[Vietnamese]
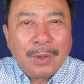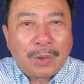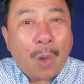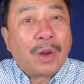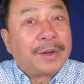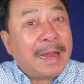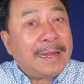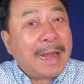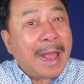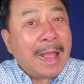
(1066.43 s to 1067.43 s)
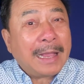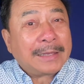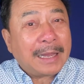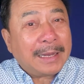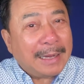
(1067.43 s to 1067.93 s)
Còn đây là
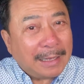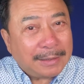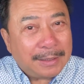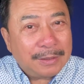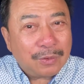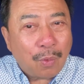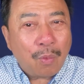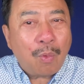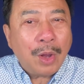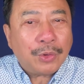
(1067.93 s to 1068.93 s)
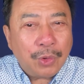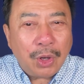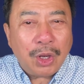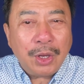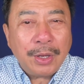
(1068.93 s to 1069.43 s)
những cái lá thư của Quốc
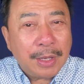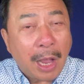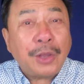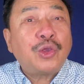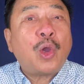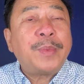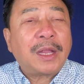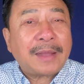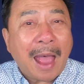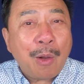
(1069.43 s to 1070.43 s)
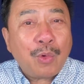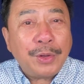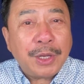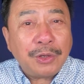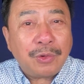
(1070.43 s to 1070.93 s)
Duy gửi cho Việt Thảo có
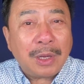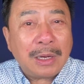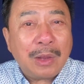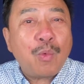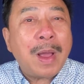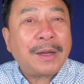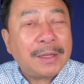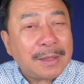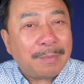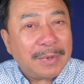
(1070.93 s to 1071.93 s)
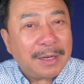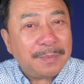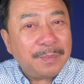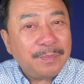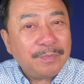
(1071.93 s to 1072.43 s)
những chuyện liên quan đến tâm linh.
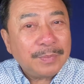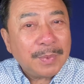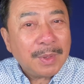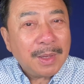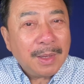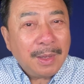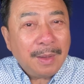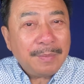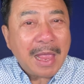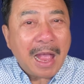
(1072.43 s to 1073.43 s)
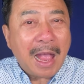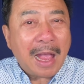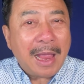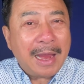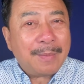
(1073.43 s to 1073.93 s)

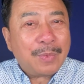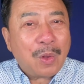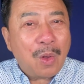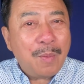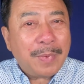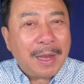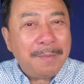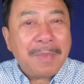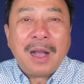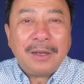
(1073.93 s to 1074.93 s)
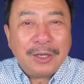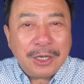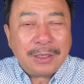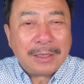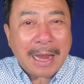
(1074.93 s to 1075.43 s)
Và em có cái mơ
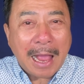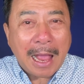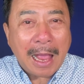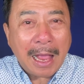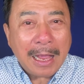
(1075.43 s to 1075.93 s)
ước là